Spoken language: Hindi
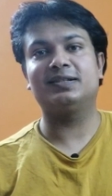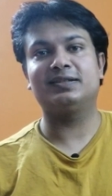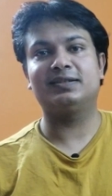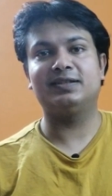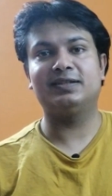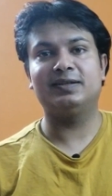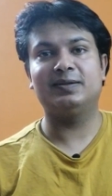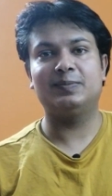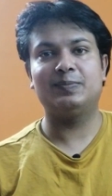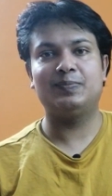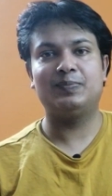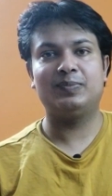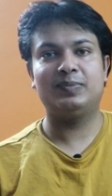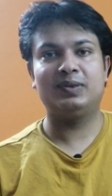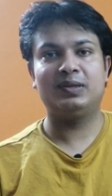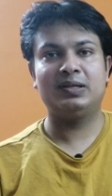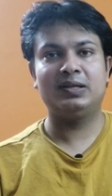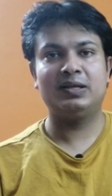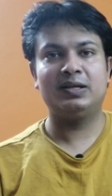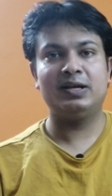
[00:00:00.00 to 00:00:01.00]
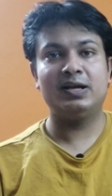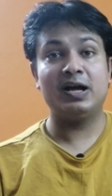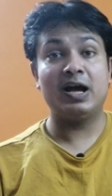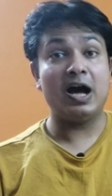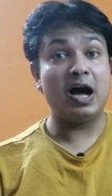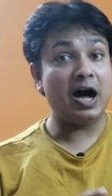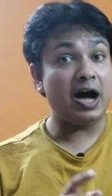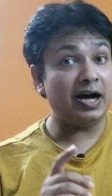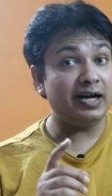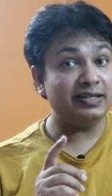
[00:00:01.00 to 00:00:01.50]
सकते हैं
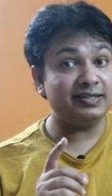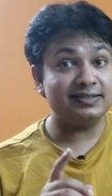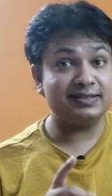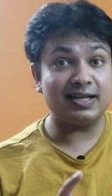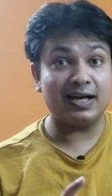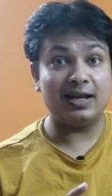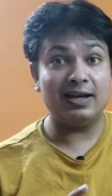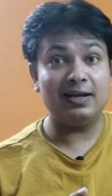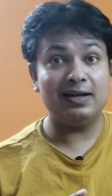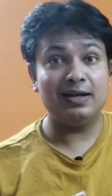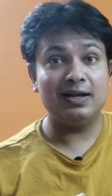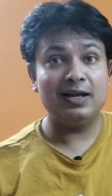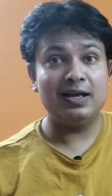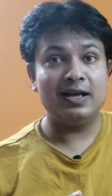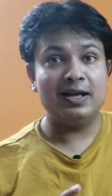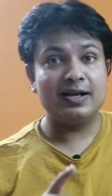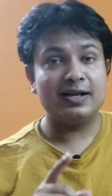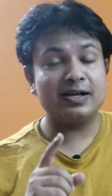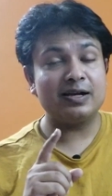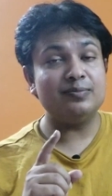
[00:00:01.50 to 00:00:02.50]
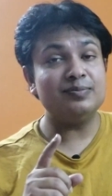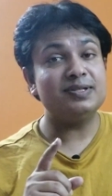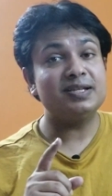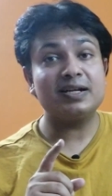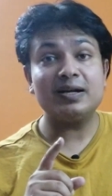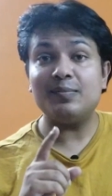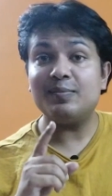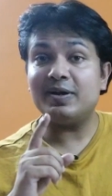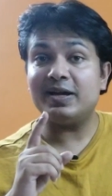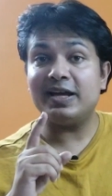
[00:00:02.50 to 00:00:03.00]
हर साल कम से
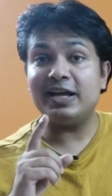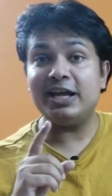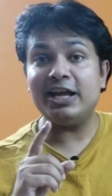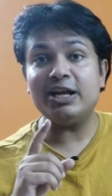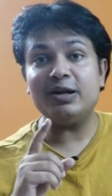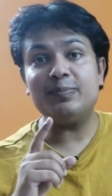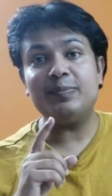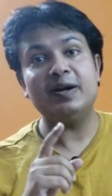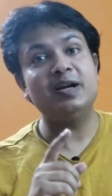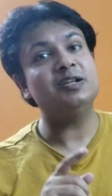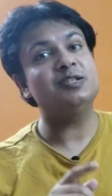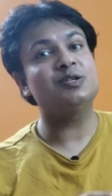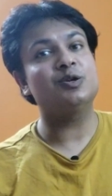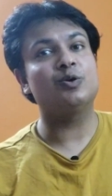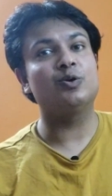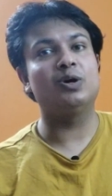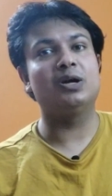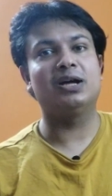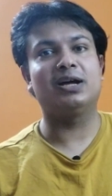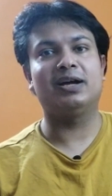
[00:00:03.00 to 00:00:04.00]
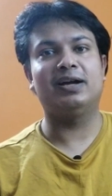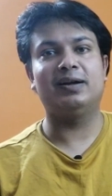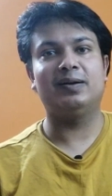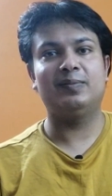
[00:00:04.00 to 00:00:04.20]
कम एक पेड़ ज़रूर लगाएं